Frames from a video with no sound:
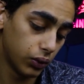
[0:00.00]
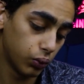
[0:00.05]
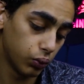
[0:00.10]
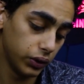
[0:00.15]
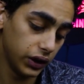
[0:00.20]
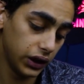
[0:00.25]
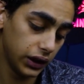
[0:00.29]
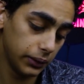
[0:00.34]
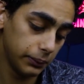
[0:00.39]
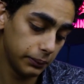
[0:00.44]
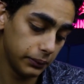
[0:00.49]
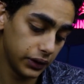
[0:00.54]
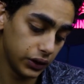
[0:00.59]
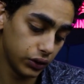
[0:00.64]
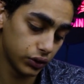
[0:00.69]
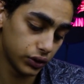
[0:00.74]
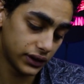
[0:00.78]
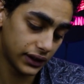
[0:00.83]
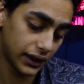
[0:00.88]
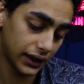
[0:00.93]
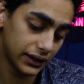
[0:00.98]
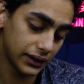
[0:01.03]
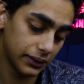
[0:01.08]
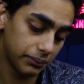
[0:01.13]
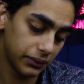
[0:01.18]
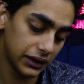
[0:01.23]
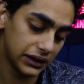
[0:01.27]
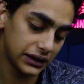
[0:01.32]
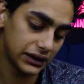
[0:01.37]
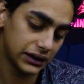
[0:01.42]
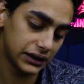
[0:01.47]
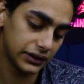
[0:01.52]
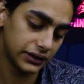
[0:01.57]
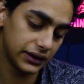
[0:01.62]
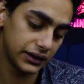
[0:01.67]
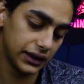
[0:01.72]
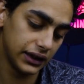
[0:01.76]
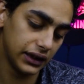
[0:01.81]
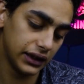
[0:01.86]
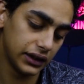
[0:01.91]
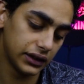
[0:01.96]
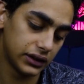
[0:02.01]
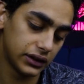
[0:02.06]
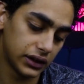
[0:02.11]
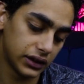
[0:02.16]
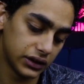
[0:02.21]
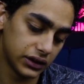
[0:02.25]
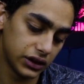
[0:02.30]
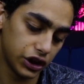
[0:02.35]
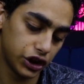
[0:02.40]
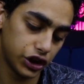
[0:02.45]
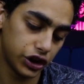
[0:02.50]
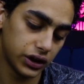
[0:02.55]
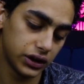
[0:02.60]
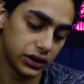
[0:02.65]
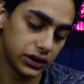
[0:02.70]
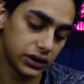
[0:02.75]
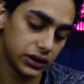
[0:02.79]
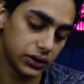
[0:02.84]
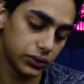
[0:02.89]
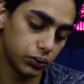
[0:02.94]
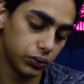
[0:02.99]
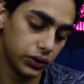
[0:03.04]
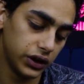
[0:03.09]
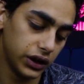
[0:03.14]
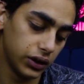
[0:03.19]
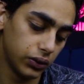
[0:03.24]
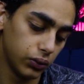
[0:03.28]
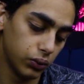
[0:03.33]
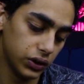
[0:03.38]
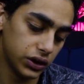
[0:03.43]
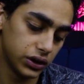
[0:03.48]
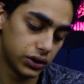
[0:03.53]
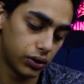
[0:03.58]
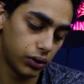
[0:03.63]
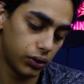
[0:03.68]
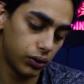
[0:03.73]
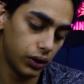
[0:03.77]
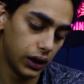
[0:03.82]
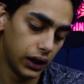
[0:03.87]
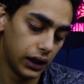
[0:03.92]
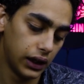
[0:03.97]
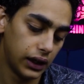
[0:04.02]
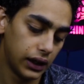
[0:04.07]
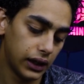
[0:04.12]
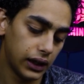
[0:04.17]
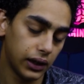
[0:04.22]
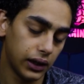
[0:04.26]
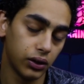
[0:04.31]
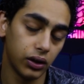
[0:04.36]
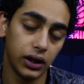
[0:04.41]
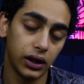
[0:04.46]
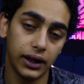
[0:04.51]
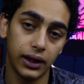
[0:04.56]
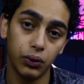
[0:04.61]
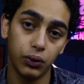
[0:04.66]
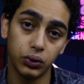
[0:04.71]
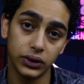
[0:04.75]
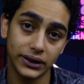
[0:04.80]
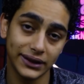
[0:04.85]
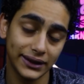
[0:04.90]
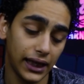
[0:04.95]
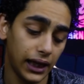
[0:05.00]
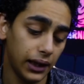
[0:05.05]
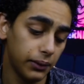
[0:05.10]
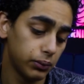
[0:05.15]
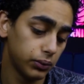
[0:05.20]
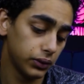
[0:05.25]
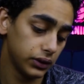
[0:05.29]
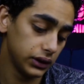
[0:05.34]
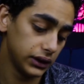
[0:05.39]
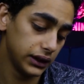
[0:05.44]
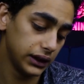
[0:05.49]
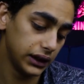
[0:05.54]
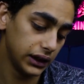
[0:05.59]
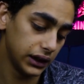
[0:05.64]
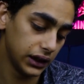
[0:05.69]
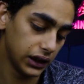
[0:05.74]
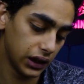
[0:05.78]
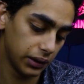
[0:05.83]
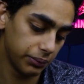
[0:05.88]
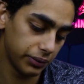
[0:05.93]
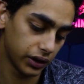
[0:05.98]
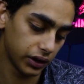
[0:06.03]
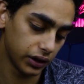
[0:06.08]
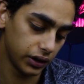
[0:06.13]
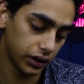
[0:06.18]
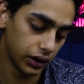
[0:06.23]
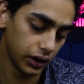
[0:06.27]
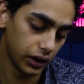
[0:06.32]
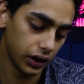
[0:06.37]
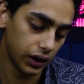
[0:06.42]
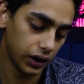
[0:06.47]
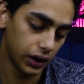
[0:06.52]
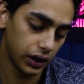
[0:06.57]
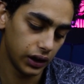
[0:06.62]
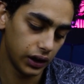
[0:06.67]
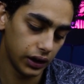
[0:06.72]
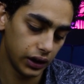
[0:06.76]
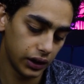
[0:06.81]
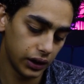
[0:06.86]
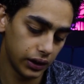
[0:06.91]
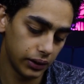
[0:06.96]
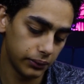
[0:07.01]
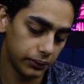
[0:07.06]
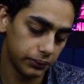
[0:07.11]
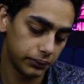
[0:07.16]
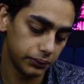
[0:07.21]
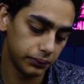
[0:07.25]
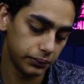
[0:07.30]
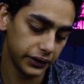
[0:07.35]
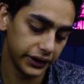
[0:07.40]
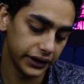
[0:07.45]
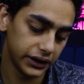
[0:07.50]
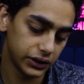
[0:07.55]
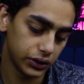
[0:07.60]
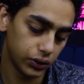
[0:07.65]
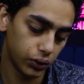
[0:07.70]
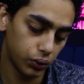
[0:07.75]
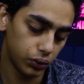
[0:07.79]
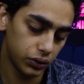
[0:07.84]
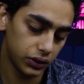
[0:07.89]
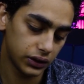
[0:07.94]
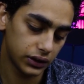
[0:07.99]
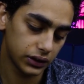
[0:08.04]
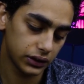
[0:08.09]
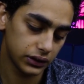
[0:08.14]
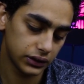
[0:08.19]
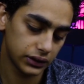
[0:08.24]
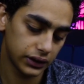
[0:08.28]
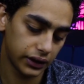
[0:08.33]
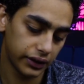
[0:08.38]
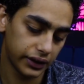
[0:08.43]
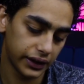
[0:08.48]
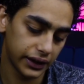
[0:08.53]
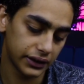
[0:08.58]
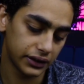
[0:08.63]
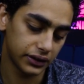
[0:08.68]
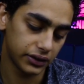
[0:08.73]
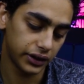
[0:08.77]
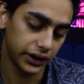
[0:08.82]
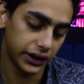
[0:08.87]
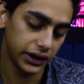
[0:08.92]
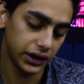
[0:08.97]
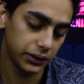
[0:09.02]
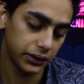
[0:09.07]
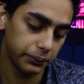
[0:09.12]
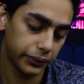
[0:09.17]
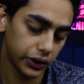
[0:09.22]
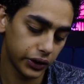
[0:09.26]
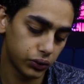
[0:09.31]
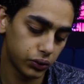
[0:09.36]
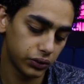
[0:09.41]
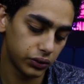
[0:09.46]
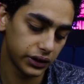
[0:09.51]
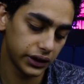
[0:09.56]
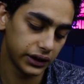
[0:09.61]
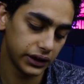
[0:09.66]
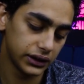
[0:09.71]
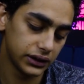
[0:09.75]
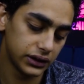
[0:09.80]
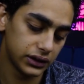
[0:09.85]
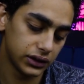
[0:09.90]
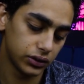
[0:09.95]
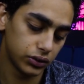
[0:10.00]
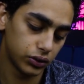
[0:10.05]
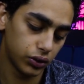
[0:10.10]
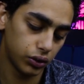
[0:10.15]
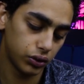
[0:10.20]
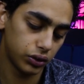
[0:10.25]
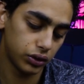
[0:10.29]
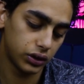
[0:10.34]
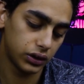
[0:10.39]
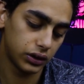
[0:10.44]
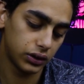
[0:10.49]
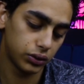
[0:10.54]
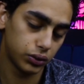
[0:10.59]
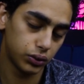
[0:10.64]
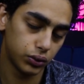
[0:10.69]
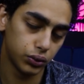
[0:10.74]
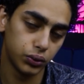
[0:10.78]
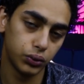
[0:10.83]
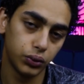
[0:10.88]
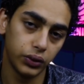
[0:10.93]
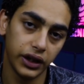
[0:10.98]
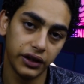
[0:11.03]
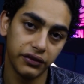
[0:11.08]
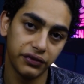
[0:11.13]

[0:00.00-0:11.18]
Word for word: وبيستخدم بس للترانزكشنز والويزدرو او السحب للاي بي اي بليز نوت the باسورد از نوت تو